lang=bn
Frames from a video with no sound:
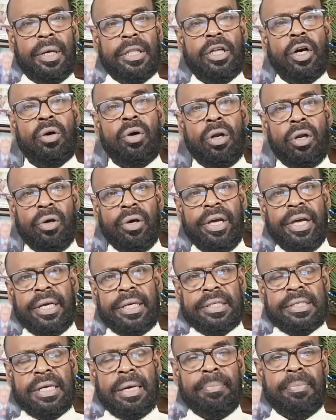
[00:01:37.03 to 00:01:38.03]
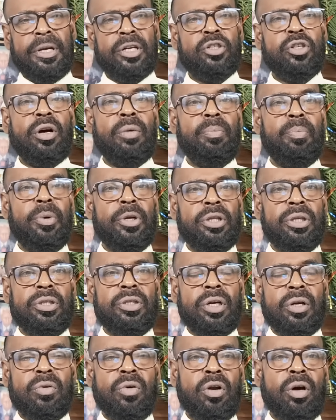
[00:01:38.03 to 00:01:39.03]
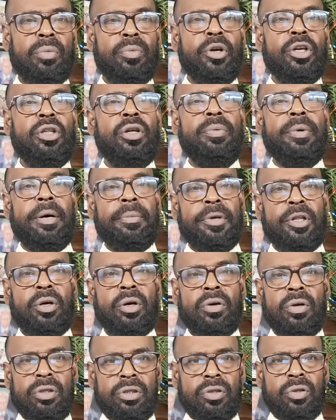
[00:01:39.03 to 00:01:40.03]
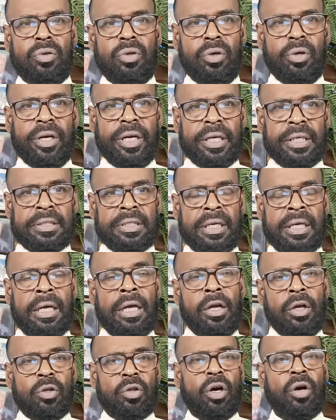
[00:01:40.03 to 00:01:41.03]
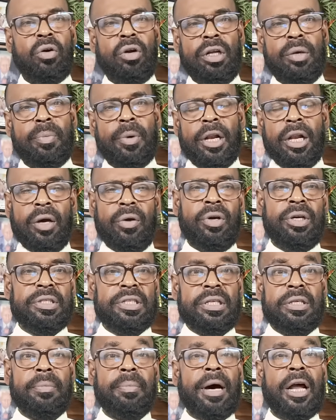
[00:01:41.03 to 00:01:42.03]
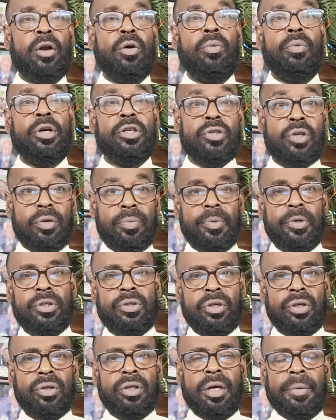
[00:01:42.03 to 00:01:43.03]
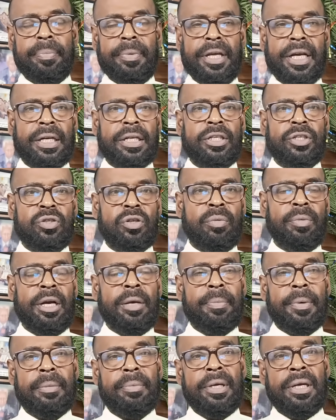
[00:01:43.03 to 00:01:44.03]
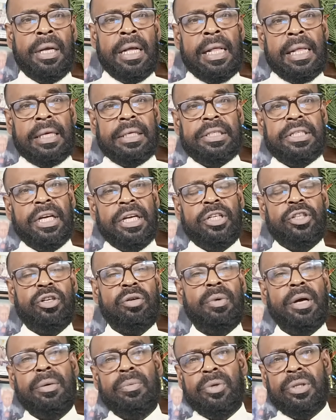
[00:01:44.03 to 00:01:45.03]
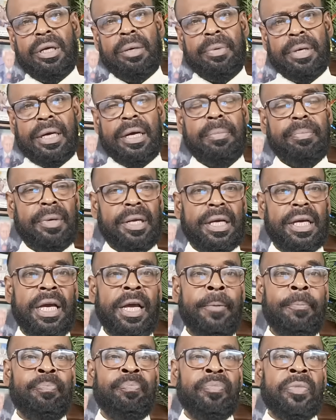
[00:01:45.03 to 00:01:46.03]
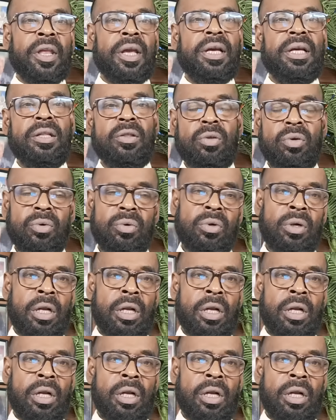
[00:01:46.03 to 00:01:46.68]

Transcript: দখল হয়ে গেছে আপনার সম্পত্তি যখন অবৈধভাবে দখলচ্যুত হয়ে গেছে তখনই বলা হয়েছে যে বারো বছর পর্যন্ত আপনি একটি সময় পাবেন সেই সময় মোতাবেক আপনাকে কিন্তু